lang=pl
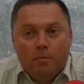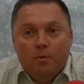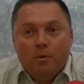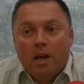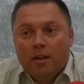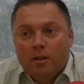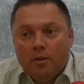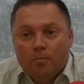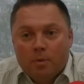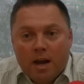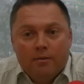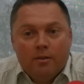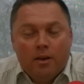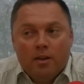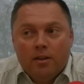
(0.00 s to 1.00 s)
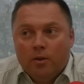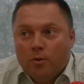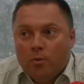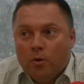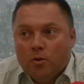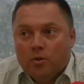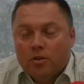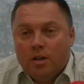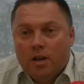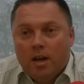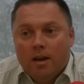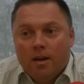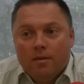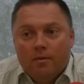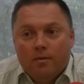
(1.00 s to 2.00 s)
Jedno, prawie
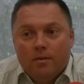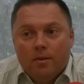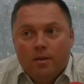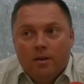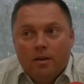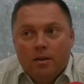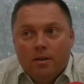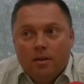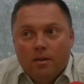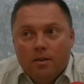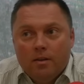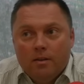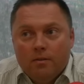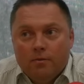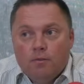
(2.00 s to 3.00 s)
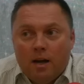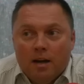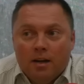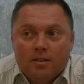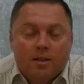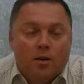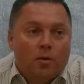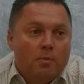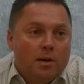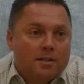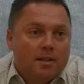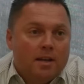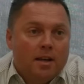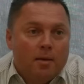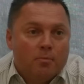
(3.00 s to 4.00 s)
jednogłośnie walne
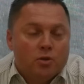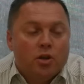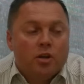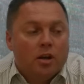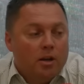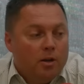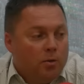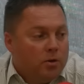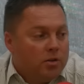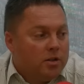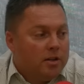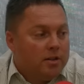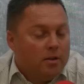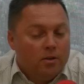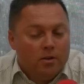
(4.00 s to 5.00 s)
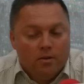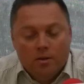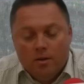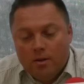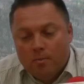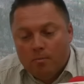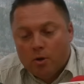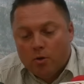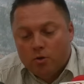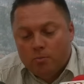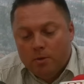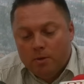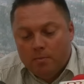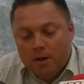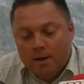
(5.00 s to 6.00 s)
zgromadzenie przychyliło się do
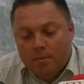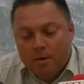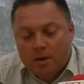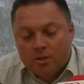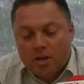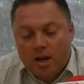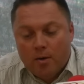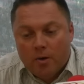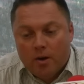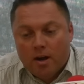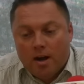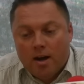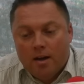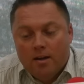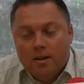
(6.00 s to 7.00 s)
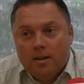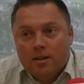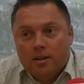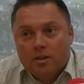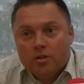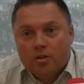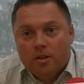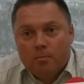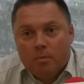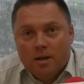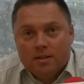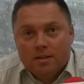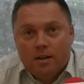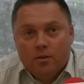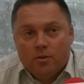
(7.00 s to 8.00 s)
prośby pana marszałka, także
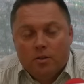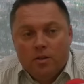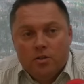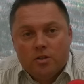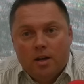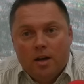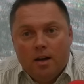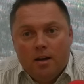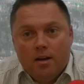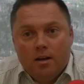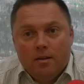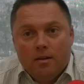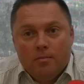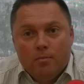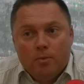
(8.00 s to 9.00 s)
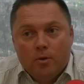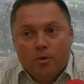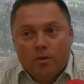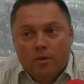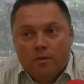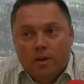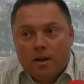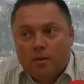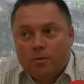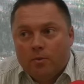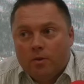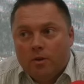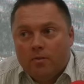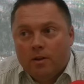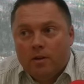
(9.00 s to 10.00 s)
baza lotnicza e, pogotowia
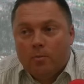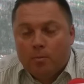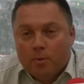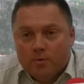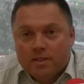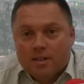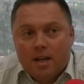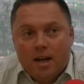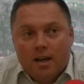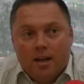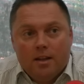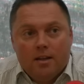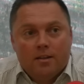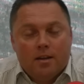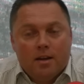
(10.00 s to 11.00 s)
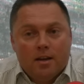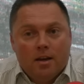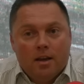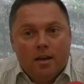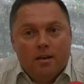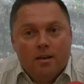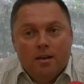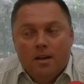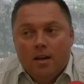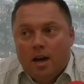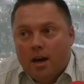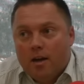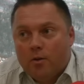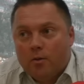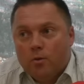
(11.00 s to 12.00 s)
ratunkowego powstanie na terenie
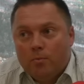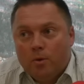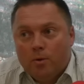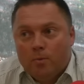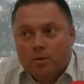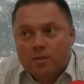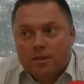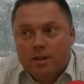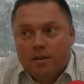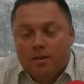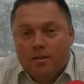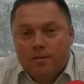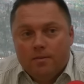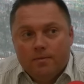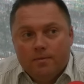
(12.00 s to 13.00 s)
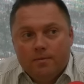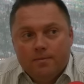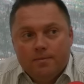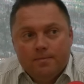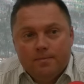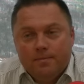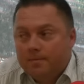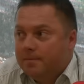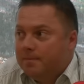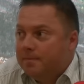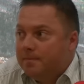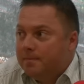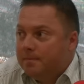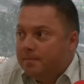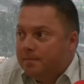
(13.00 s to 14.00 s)
Aeroklubu Opolskiego. To ile
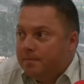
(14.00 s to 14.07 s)
przekazano